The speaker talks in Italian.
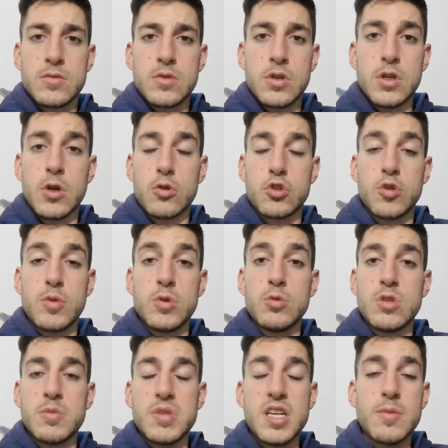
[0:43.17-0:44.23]
in 8
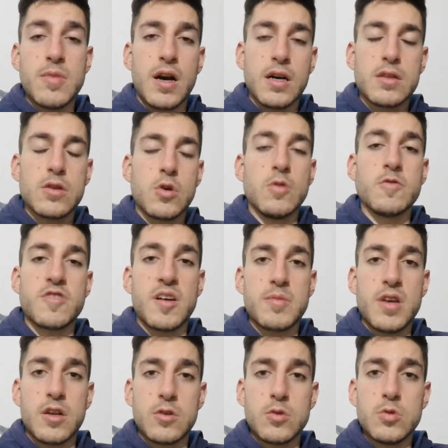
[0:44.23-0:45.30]
minuti prima con
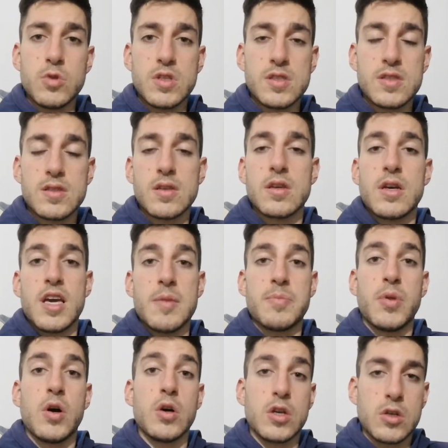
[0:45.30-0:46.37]
Fabian Ruiz e
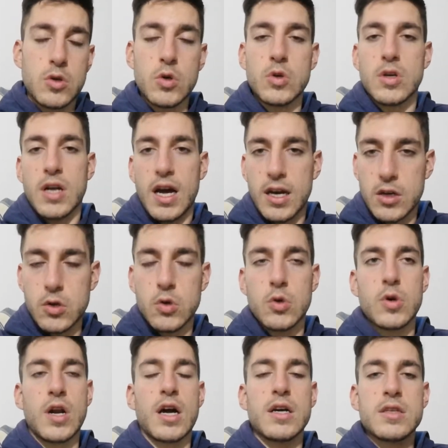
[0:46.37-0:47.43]
poi con
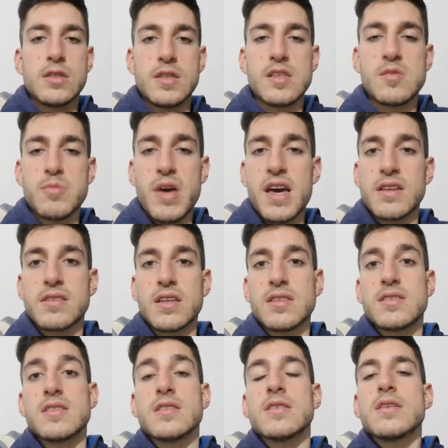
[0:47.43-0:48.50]
ancora Dries
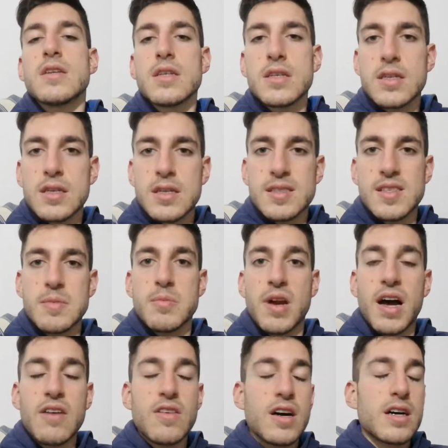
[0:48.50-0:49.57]
Mertens
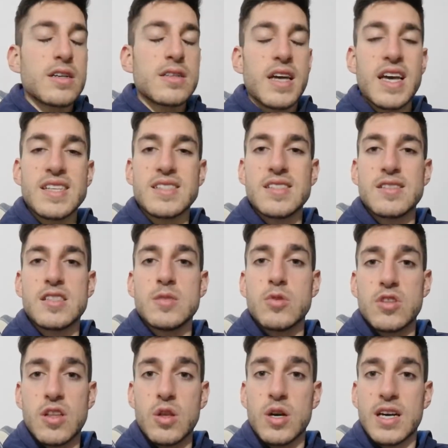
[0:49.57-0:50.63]
sembrava essersi
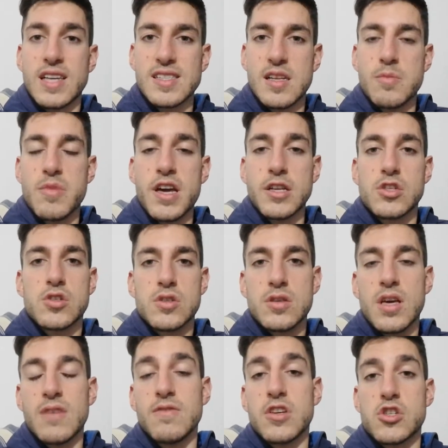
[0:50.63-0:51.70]
portato a casa il match,
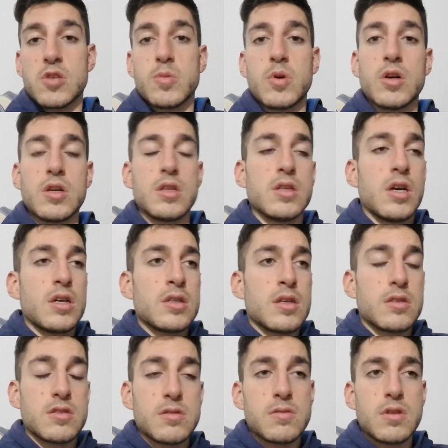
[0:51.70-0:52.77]
invece poi
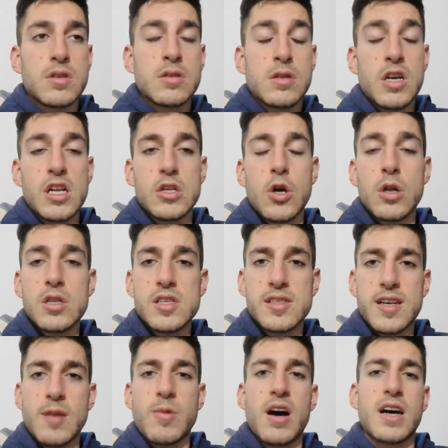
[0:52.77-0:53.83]
eh, il gol di
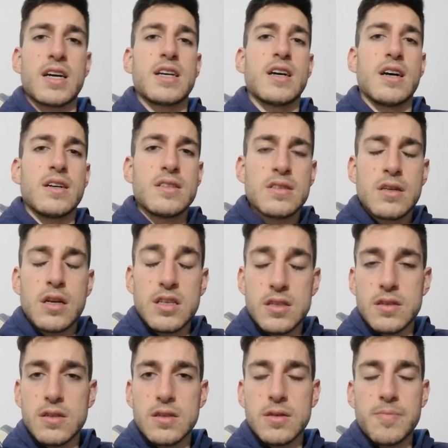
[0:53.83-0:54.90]
Scamacca,
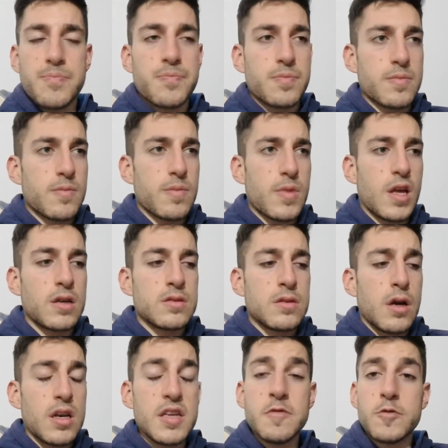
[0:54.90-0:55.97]
ehm,
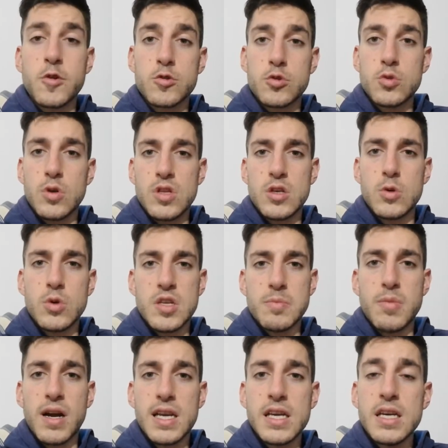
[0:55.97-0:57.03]
l'infortunio di
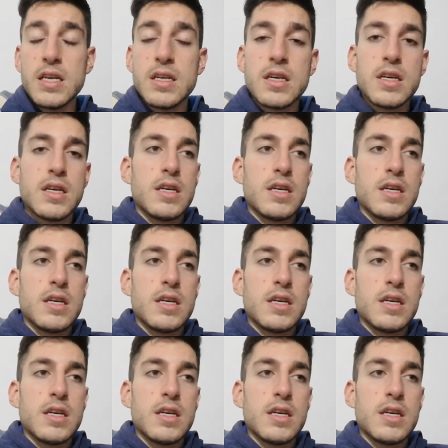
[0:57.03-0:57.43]
Koulibaly